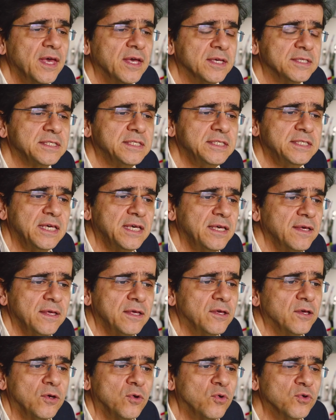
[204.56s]
ce qui est.
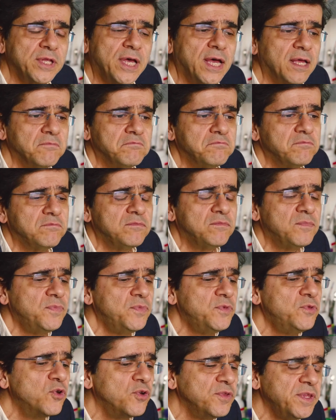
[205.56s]
on a
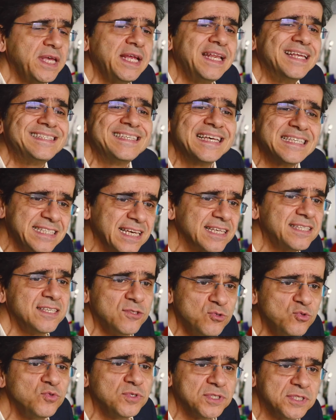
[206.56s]
donné les
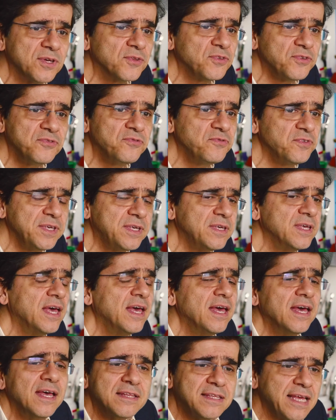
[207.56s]
incertitudes scientifiques
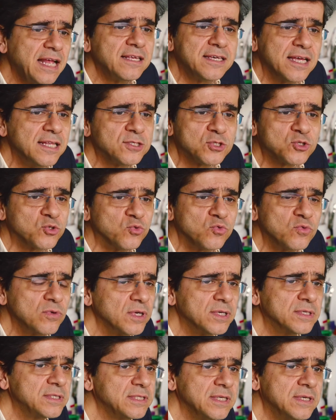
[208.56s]
telles qu'elles sont.
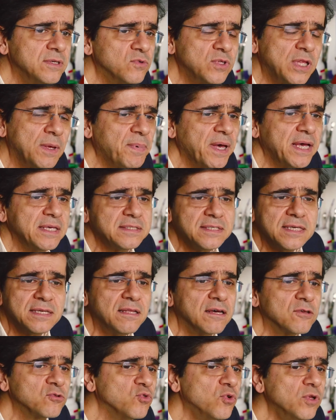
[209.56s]
Hein. on n'a pas essayé
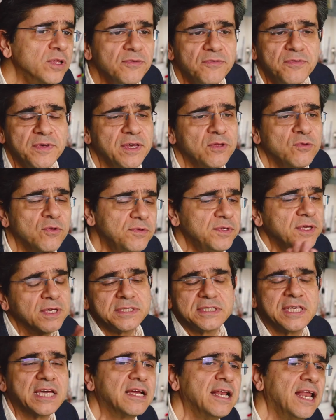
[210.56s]
d'enjoliver, de dire
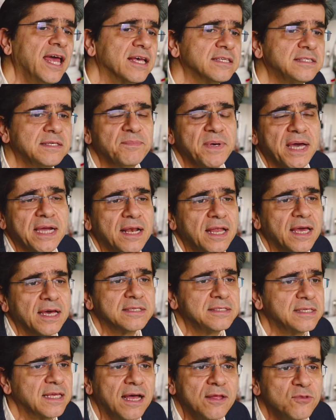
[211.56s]
c'est clair, c'est pas clair,
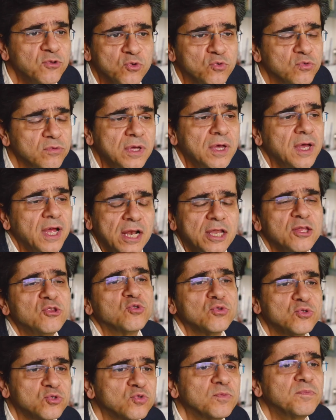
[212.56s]
etc. Non, les
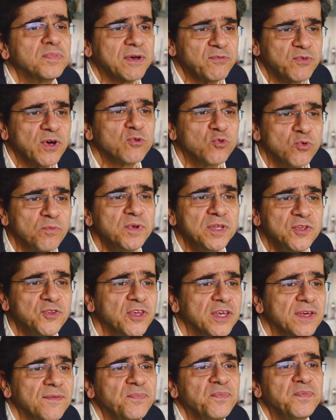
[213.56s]
choses sont parfois
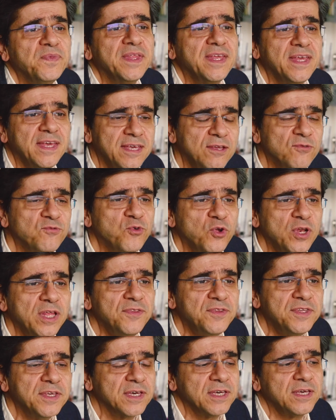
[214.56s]
compliquées et il faut les
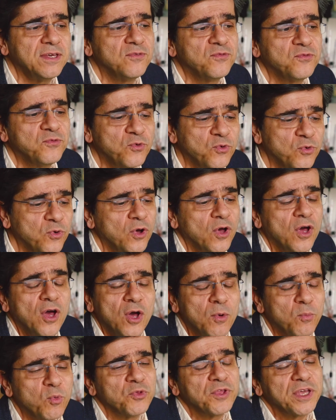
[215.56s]
dire, il faut
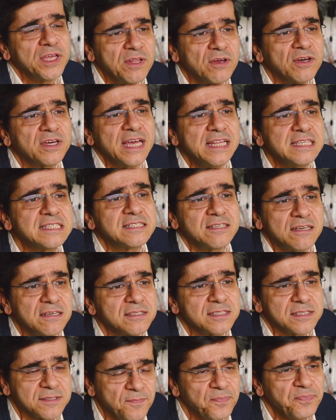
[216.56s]
montrer dans quel
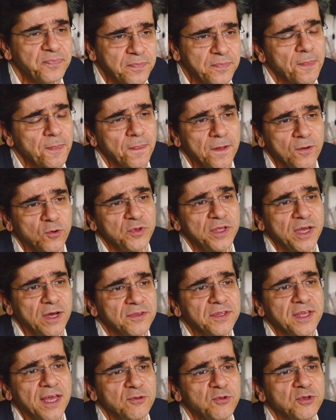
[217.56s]
sens on est en
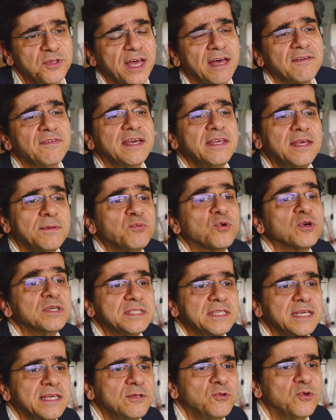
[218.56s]
train de travailler pour
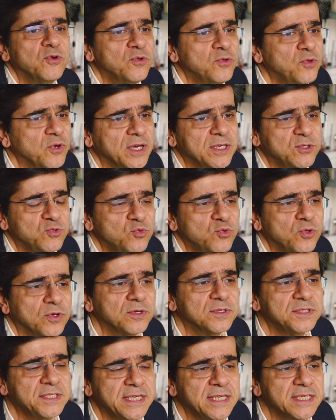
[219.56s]
essayer de
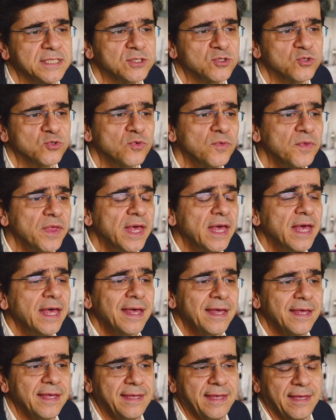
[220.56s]
résoudre ces questions.
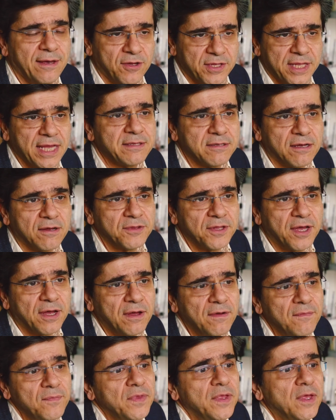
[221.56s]
Et en
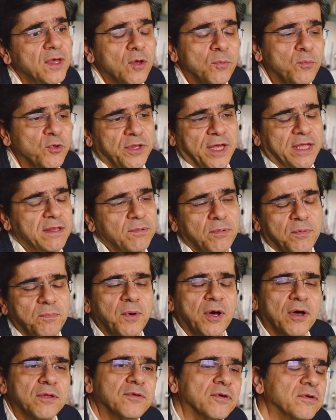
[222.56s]
attendant, peut-être
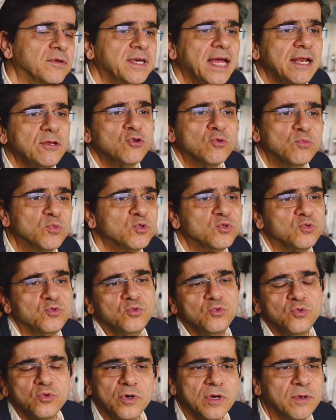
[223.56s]
prendre quelques
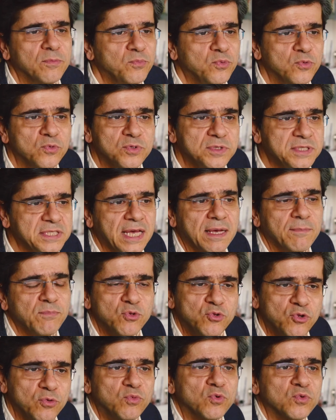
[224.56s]
mesures un peu simples,
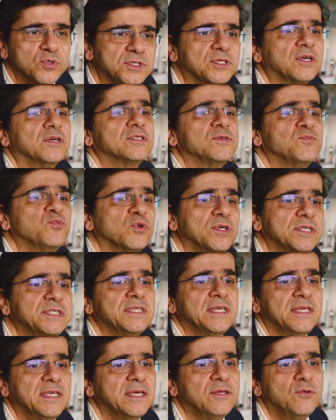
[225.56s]
de bon sens, pour
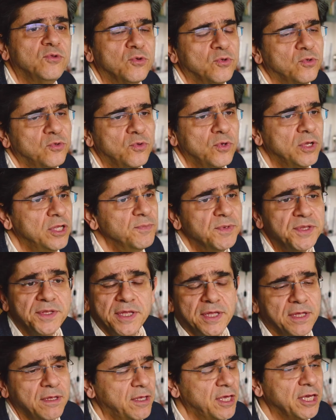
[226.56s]
essayer de,
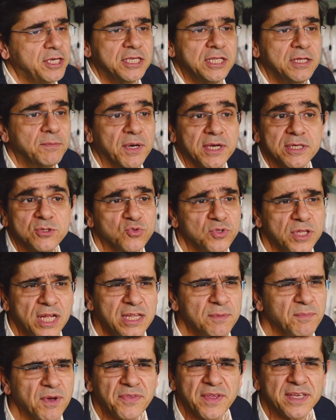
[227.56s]
limiter, équilibrer son
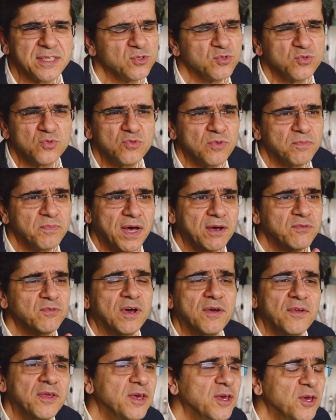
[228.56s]
alimentation, ne pas
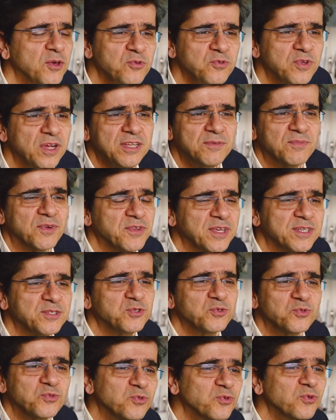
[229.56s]
avoir une
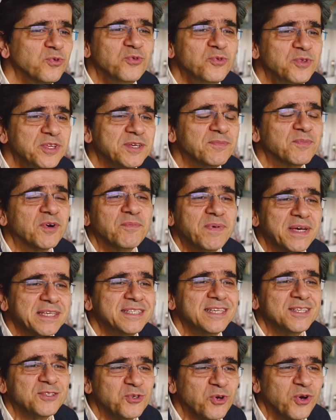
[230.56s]
alimentation euh, uniquement
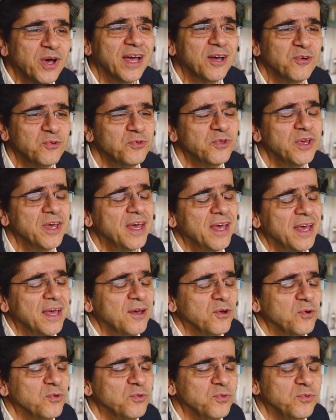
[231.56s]
basée sur un
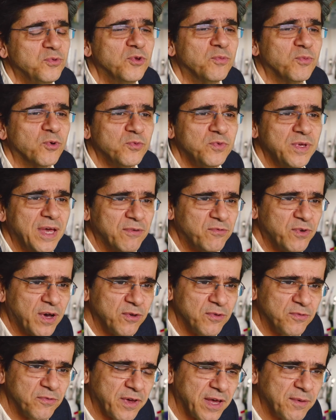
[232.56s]
ou, deux produits, avoir
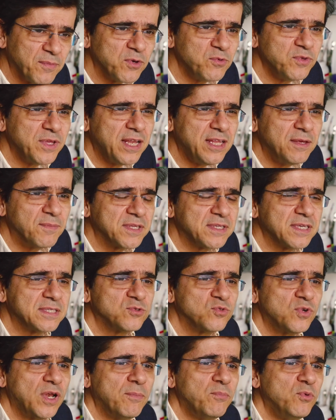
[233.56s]
vraiment une
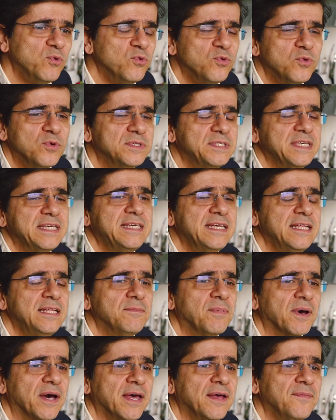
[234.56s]
alimentation la plus
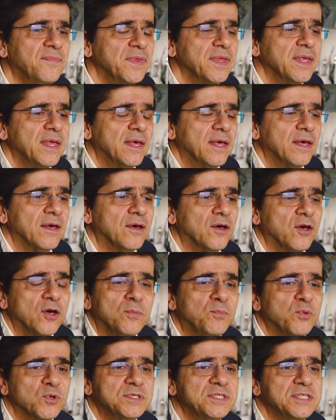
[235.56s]
équilibrée euh,
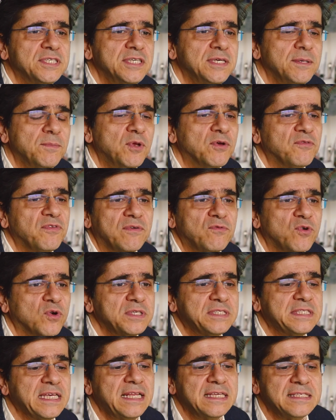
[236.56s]
possible,
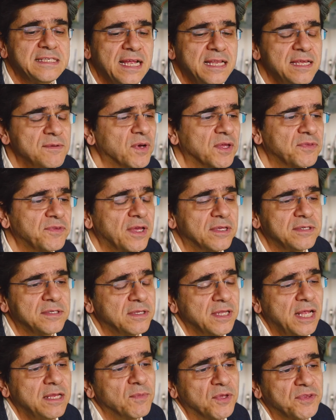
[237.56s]
favoriser
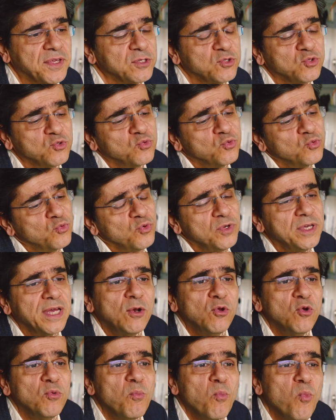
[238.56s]
l'alimentation où il y a
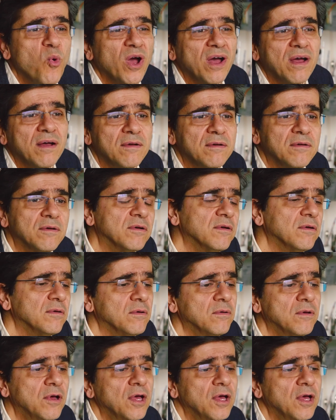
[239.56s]
le moins euh,